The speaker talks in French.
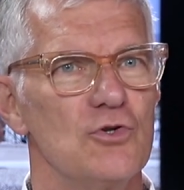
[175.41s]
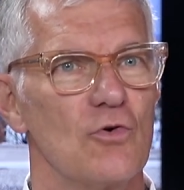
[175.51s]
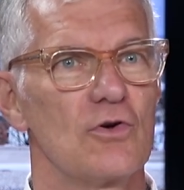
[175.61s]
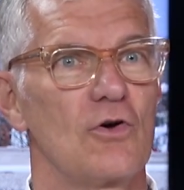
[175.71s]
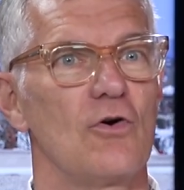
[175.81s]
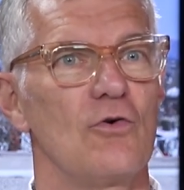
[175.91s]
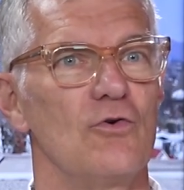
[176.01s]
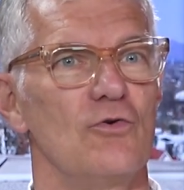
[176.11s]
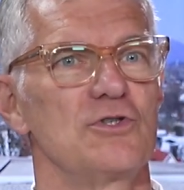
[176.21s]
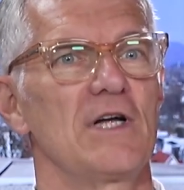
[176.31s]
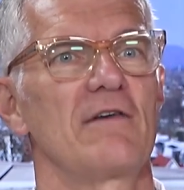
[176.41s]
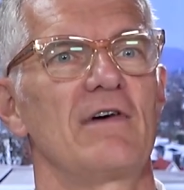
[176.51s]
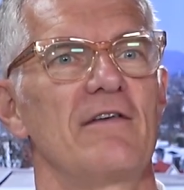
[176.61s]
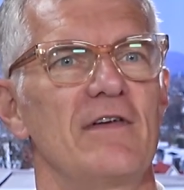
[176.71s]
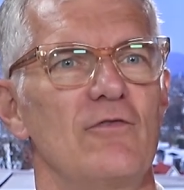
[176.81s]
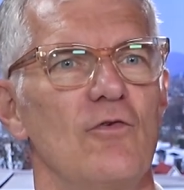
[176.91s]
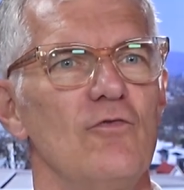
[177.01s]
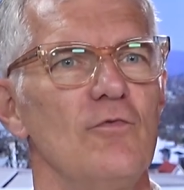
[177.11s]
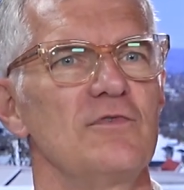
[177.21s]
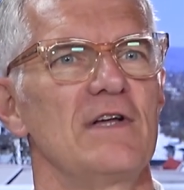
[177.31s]
Donc quand le char va arriver devant
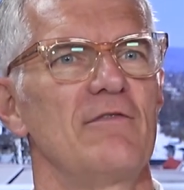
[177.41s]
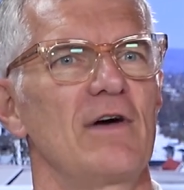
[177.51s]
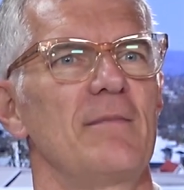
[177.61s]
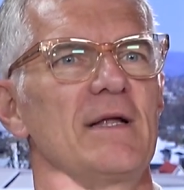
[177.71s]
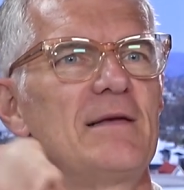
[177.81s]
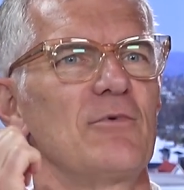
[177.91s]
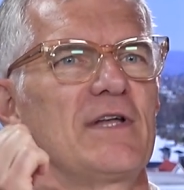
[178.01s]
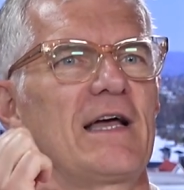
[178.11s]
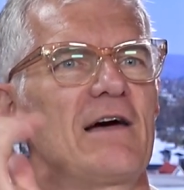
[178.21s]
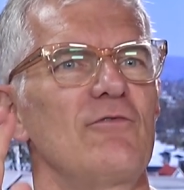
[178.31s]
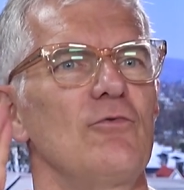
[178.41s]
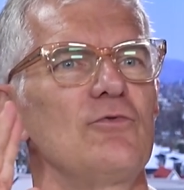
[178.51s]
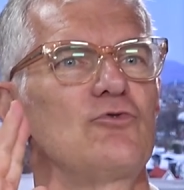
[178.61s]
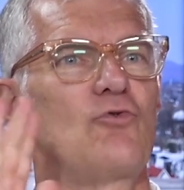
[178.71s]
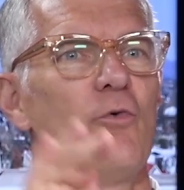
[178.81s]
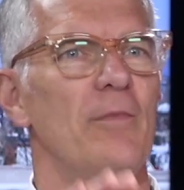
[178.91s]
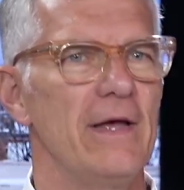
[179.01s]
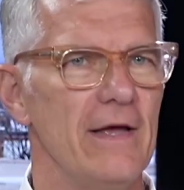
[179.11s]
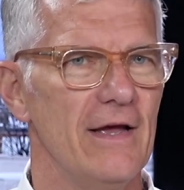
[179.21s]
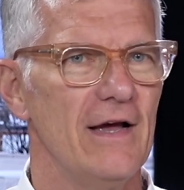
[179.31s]
vous, vous allez voir les bâtiment derrière vous
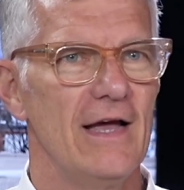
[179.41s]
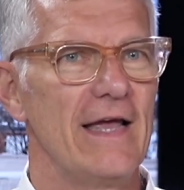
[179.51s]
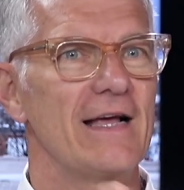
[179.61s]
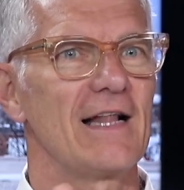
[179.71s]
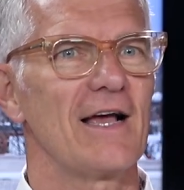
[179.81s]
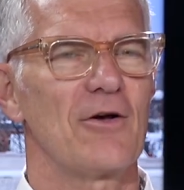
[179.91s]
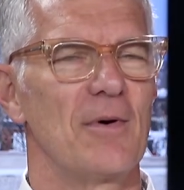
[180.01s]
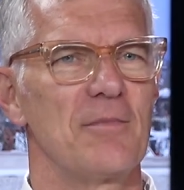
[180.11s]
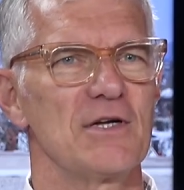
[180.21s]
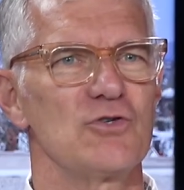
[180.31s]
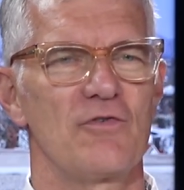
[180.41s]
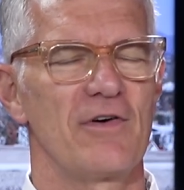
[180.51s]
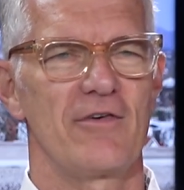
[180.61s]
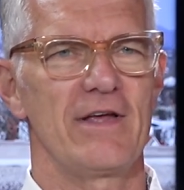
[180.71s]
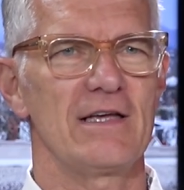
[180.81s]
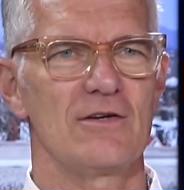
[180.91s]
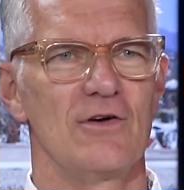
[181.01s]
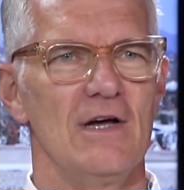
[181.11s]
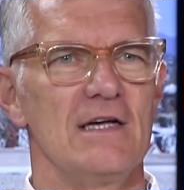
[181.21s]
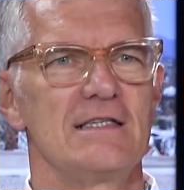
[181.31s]
tomber et éclairer comme en plein jour. Enfin, vous voyez, euh,
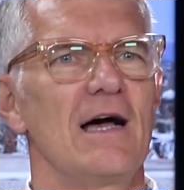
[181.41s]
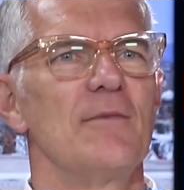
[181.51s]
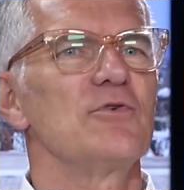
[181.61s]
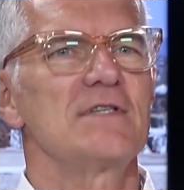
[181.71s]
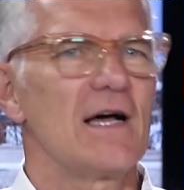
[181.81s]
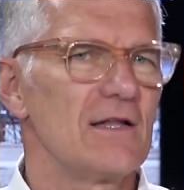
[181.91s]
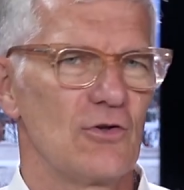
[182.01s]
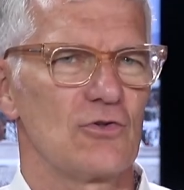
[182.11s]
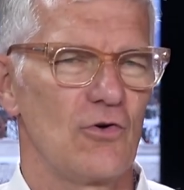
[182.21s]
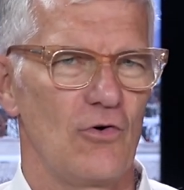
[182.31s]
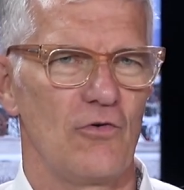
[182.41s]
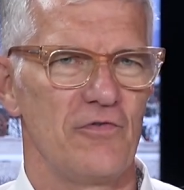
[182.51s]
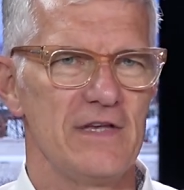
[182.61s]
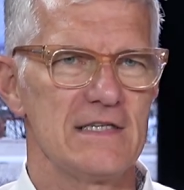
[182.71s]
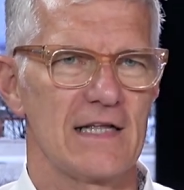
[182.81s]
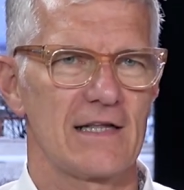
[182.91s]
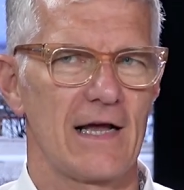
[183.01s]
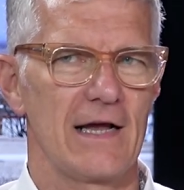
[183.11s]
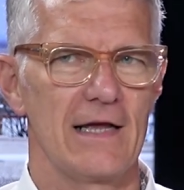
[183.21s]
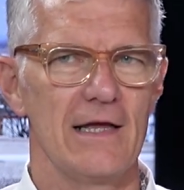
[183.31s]
c'est un peu ça notre envie, c'est de
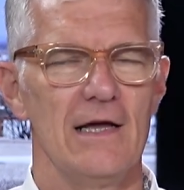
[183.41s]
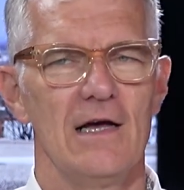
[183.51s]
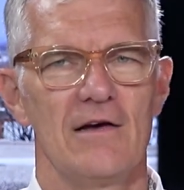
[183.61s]
créer